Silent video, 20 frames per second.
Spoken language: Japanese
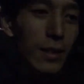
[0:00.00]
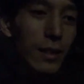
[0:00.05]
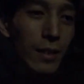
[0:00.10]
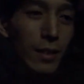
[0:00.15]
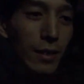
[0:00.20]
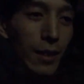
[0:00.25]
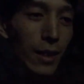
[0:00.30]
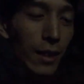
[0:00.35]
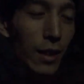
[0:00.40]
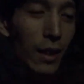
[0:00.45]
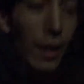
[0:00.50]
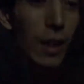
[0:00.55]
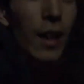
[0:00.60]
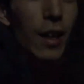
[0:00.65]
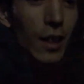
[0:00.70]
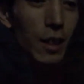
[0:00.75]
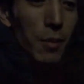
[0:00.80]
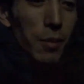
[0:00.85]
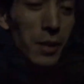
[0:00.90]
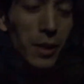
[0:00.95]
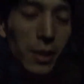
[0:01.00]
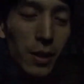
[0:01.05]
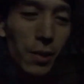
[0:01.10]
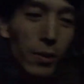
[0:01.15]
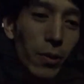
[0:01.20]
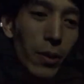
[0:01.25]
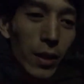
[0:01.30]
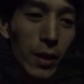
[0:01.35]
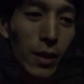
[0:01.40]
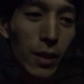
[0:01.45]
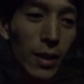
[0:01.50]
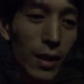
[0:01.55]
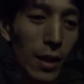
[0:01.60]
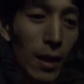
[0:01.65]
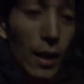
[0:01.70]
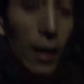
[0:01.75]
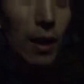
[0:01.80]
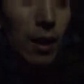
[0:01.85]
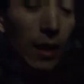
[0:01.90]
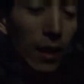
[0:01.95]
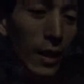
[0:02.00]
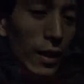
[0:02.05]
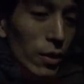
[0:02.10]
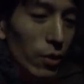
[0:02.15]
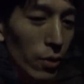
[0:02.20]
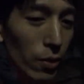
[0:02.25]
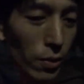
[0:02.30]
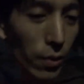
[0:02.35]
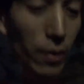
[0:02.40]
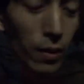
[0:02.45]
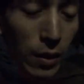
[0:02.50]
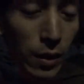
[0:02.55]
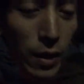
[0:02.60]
だから帰り道にこうやってあの